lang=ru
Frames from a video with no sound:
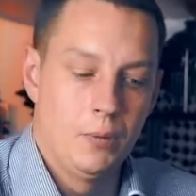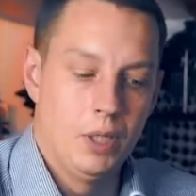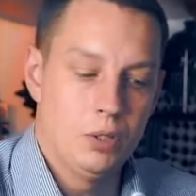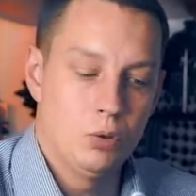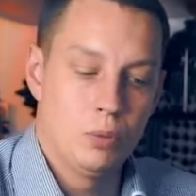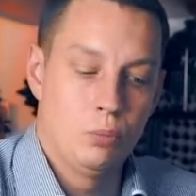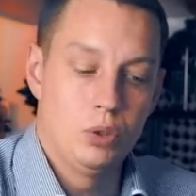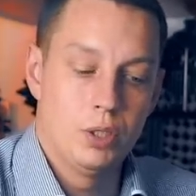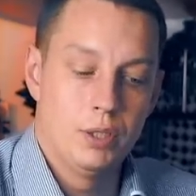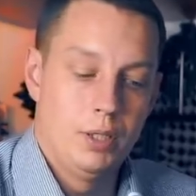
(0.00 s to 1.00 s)
и это уже
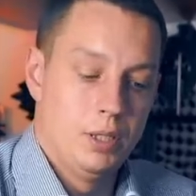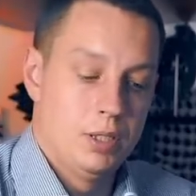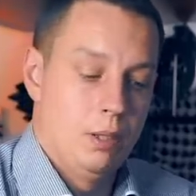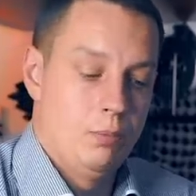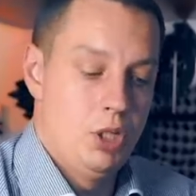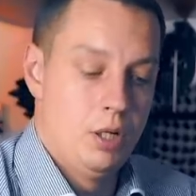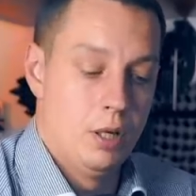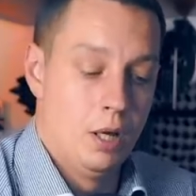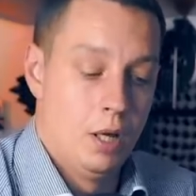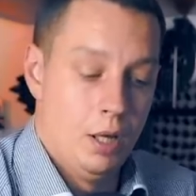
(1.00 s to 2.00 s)
будет отдельное сообщение.